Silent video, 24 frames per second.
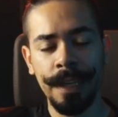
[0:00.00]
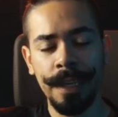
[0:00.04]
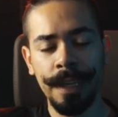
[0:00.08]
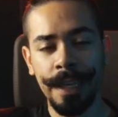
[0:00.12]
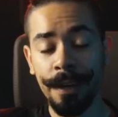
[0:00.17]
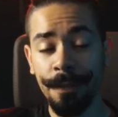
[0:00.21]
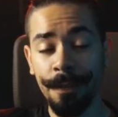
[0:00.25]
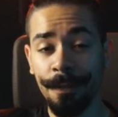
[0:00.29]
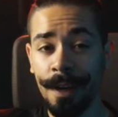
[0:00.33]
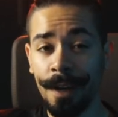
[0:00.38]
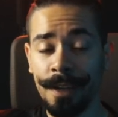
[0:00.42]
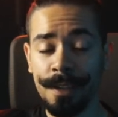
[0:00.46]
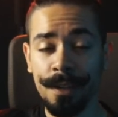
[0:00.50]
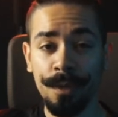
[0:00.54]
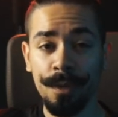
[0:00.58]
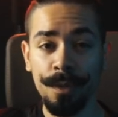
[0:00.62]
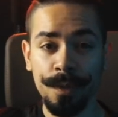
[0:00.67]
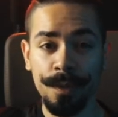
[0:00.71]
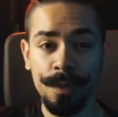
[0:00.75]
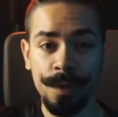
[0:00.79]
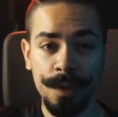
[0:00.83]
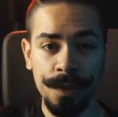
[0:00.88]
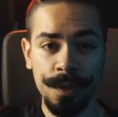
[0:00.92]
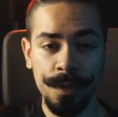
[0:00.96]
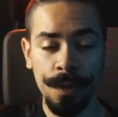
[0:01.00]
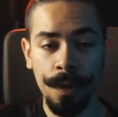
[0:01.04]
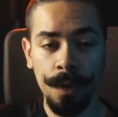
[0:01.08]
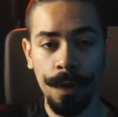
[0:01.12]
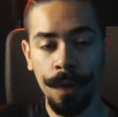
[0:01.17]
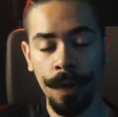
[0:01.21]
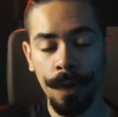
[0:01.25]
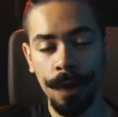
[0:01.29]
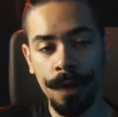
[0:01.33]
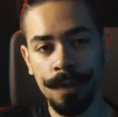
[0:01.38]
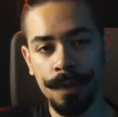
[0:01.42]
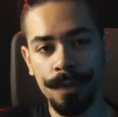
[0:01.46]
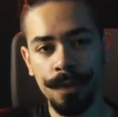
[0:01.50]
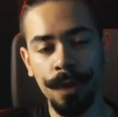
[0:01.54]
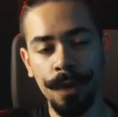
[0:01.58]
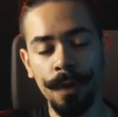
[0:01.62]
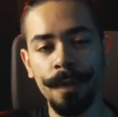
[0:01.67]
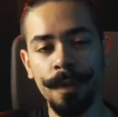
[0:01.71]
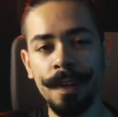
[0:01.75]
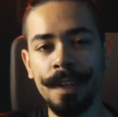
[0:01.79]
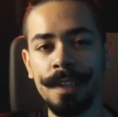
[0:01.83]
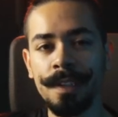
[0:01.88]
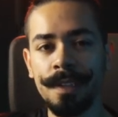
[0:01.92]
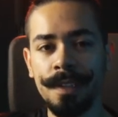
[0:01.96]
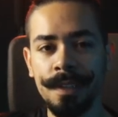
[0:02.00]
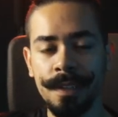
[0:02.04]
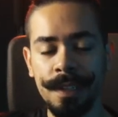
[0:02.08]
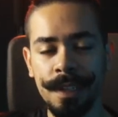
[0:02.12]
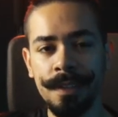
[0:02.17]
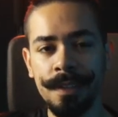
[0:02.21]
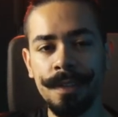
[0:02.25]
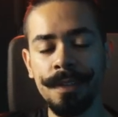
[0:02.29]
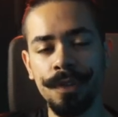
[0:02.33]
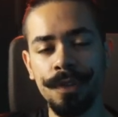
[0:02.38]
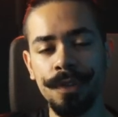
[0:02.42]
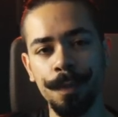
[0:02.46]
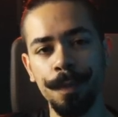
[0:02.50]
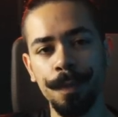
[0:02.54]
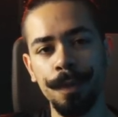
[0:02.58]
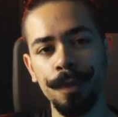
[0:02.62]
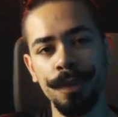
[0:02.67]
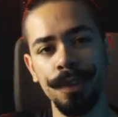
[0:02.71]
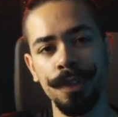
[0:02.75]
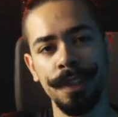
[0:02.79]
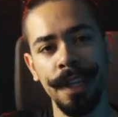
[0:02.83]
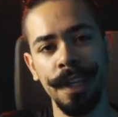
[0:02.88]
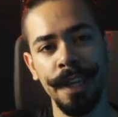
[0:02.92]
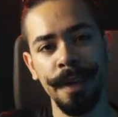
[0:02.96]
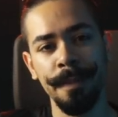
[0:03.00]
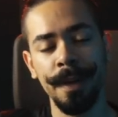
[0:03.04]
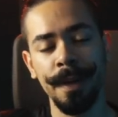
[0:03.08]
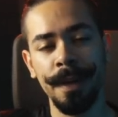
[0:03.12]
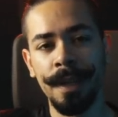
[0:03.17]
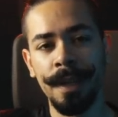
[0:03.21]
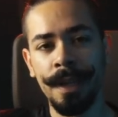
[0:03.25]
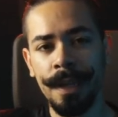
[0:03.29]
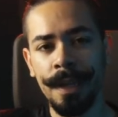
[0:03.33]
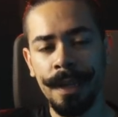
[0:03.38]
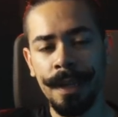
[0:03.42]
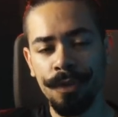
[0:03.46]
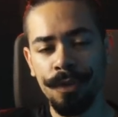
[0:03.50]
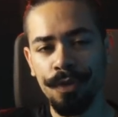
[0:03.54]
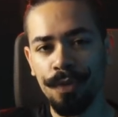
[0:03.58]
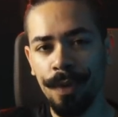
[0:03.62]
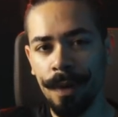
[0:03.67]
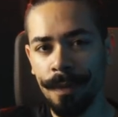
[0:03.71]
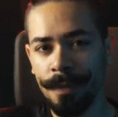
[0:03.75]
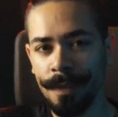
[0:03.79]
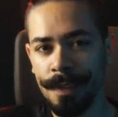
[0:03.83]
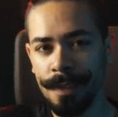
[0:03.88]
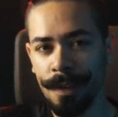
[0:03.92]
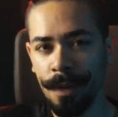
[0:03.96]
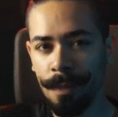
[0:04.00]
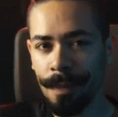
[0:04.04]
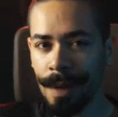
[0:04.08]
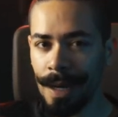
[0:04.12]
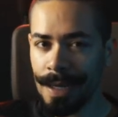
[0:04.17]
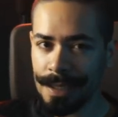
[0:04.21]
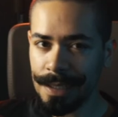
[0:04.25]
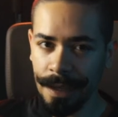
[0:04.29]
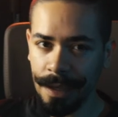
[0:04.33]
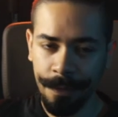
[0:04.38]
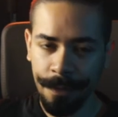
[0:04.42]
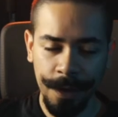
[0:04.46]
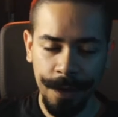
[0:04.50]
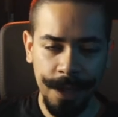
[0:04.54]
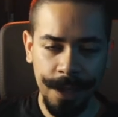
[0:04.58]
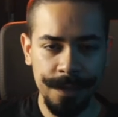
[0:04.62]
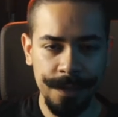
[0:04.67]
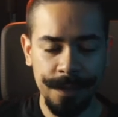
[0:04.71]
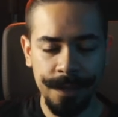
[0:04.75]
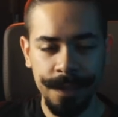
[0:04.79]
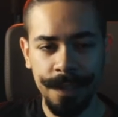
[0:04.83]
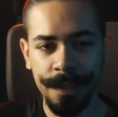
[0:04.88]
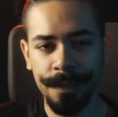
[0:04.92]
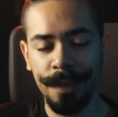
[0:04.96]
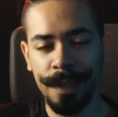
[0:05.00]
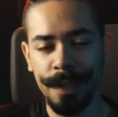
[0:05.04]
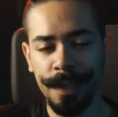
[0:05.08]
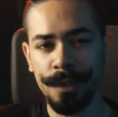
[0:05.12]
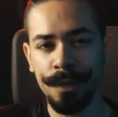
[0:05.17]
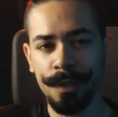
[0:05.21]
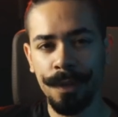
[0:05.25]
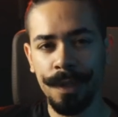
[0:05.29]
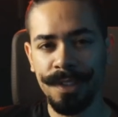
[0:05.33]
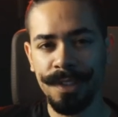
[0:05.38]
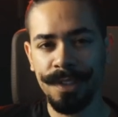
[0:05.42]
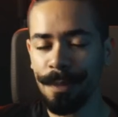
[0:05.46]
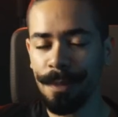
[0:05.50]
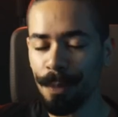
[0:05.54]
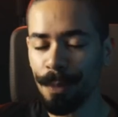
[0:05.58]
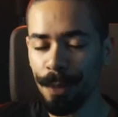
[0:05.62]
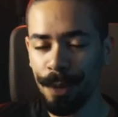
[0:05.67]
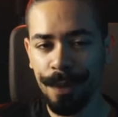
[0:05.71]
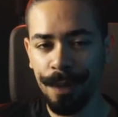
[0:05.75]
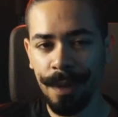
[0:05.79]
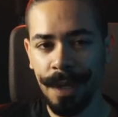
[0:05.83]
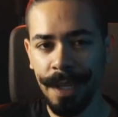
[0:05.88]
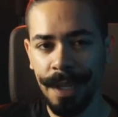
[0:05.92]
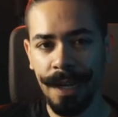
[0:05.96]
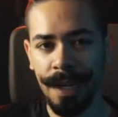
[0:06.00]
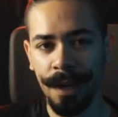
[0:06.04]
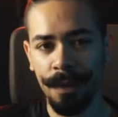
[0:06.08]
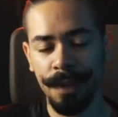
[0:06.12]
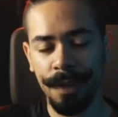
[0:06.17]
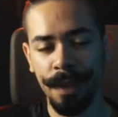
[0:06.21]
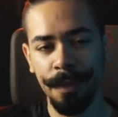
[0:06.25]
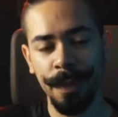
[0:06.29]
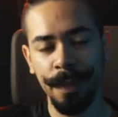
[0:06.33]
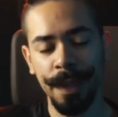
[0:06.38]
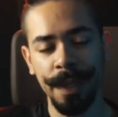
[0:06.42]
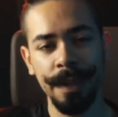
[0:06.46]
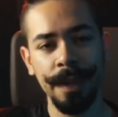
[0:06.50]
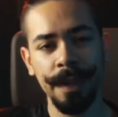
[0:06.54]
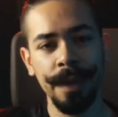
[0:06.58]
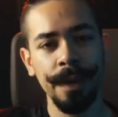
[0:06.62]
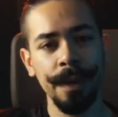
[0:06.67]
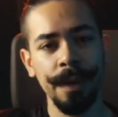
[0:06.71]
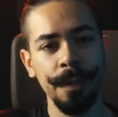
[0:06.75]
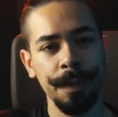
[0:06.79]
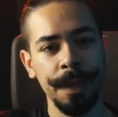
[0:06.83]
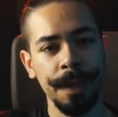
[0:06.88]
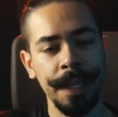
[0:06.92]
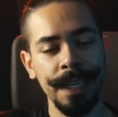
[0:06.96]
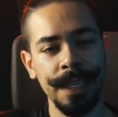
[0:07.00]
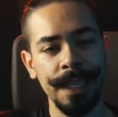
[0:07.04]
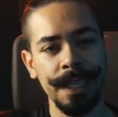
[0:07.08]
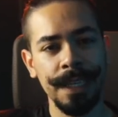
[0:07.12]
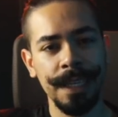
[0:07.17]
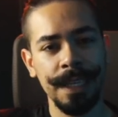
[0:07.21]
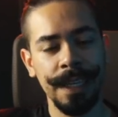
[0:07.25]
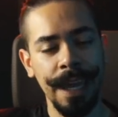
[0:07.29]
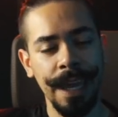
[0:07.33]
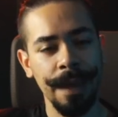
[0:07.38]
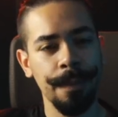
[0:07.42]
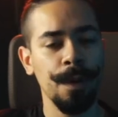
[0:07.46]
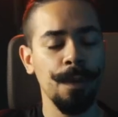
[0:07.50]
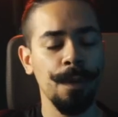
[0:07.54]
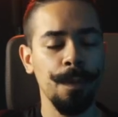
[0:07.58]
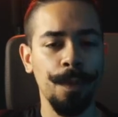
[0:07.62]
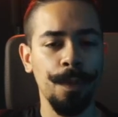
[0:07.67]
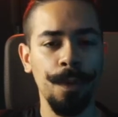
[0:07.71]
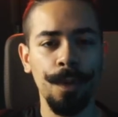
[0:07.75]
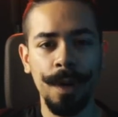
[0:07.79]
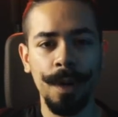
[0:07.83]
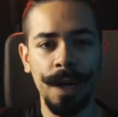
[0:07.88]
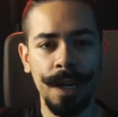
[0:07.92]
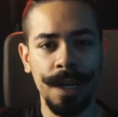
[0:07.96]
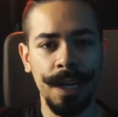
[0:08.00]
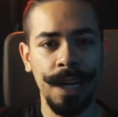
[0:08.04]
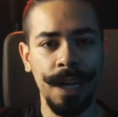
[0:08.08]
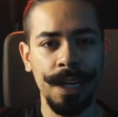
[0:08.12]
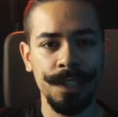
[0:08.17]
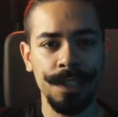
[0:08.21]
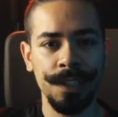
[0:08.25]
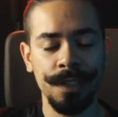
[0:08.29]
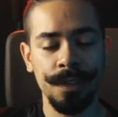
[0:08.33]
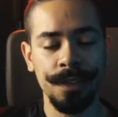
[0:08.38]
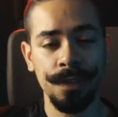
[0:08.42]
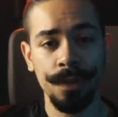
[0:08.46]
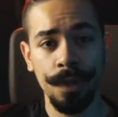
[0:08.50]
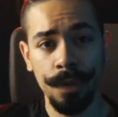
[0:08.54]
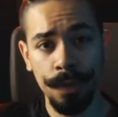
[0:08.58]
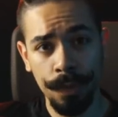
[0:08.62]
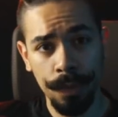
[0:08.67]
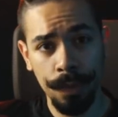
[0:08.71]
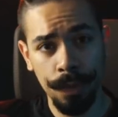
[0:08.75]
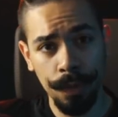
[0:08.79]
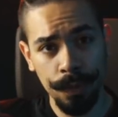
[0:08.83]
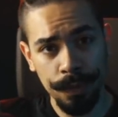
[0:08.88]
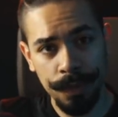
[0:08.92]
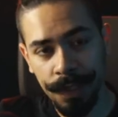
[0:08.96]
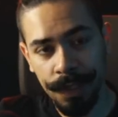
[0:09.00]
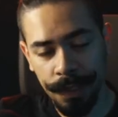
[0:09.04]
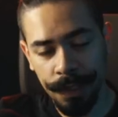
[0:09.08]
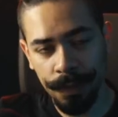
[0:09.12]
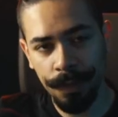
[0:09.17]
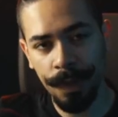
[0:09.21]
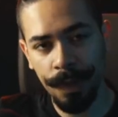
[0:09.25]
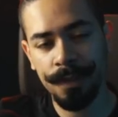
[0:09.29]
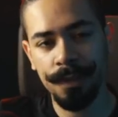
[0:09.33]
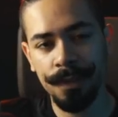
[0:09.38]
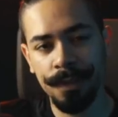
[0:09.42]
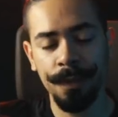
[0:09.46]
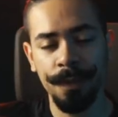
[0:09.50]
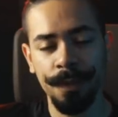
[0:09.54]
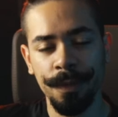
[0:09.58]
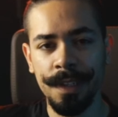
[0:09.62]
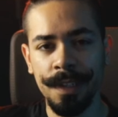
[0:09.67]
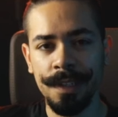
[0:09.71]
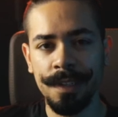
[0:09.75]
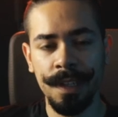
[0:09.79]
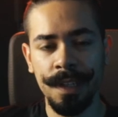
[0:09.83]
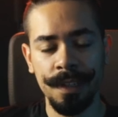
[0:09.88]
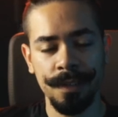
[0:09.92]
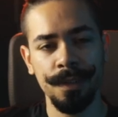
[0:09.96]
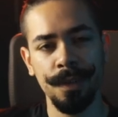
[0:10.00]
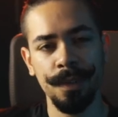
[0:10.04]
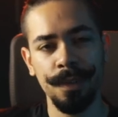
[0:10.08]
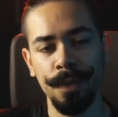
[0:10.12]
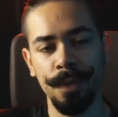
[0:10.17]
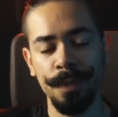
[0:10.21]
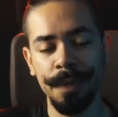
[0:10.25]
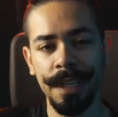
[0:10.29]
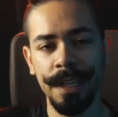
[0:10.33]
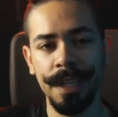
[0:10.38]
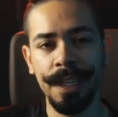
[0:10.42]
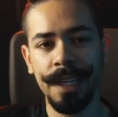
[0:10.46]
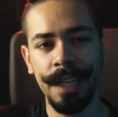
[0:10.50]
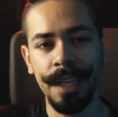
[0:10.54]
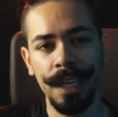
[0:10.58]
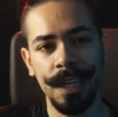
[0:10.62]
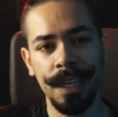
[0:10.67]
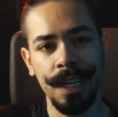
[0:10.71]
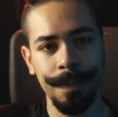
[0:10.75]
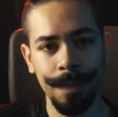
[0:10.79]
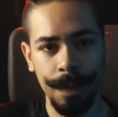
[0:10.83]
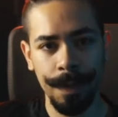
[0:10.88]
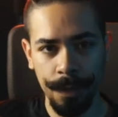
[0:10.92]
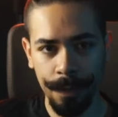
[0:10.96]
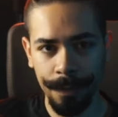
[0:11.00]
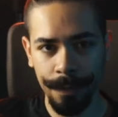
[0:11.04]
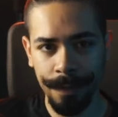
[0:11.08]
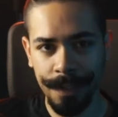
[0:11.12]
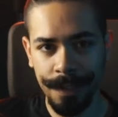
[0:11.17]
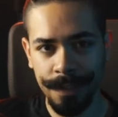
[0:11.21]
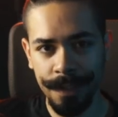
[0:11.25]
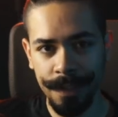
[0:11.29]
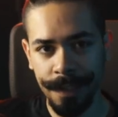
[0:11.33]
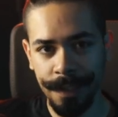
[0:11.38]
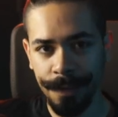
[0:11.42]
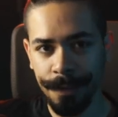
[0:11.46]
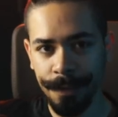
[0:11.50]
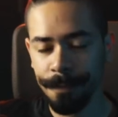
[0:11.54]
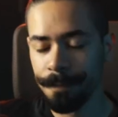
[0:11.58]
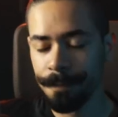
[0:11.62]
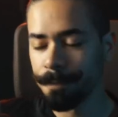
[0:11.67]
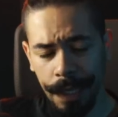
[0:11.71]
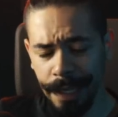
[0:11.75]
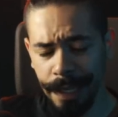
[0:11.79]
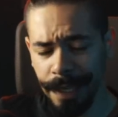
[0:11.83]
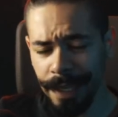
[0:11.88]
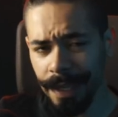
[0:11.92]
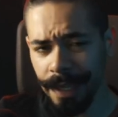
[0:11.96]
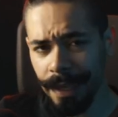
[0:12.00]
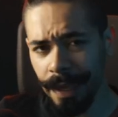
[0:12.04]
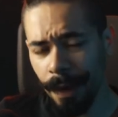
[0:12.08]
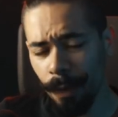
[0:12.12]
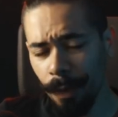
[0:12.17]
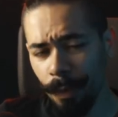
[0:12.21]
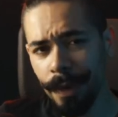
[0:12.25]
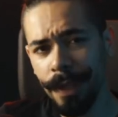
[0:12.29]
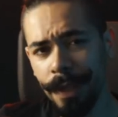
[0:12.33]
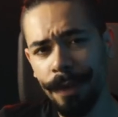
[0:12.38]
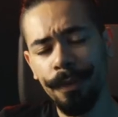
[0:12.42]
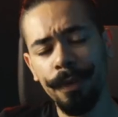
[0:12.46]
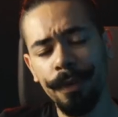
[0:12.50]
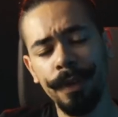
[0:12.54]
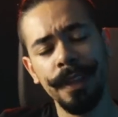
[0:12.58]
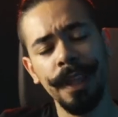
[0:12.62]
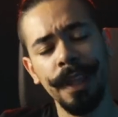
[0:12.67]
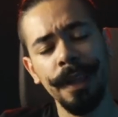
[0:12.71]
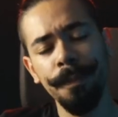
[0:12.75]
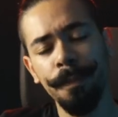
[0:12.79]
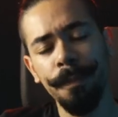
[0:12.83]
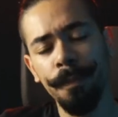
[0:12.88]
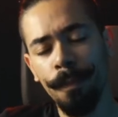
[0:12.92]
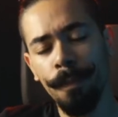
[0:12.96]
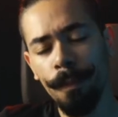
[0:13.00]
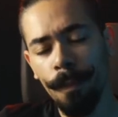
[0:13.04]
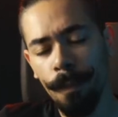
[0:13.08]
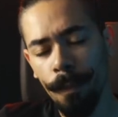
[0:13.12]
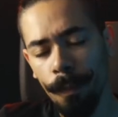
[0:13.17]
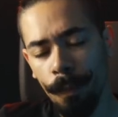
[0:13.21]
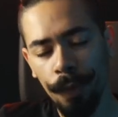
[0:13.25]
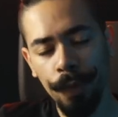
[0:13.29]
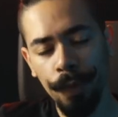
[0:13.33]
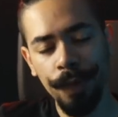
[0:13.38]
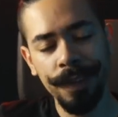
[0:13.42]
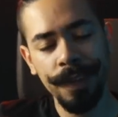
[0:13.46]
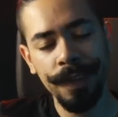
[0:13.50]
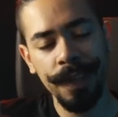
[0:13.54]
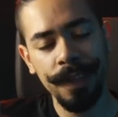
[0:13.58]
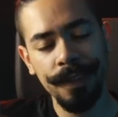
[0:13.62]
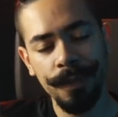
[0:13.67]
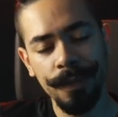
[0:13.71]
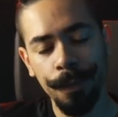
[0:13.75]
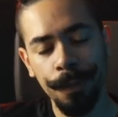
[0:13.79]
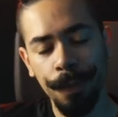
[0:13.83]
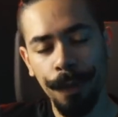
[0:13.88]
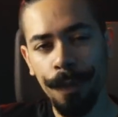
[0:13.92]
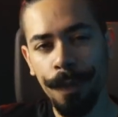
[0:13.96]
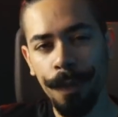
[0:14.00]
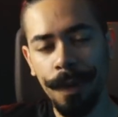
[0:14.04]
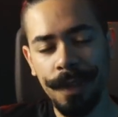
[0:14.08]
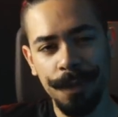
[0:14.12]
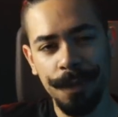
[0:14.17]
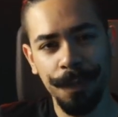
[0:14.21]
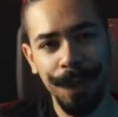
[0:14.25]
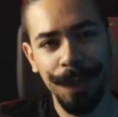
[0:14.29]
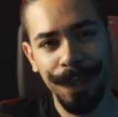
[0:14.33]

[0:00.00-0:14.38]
Ele faz alguns crossovers desse tipo de tema, de uma visão mais reflexiva. Isso eu achei muito legal também, porque ele quebra um pouco a caixa só do conceito astrofísica, astronomia ali que ele acaba conversando. E é um livro que tem muitas boas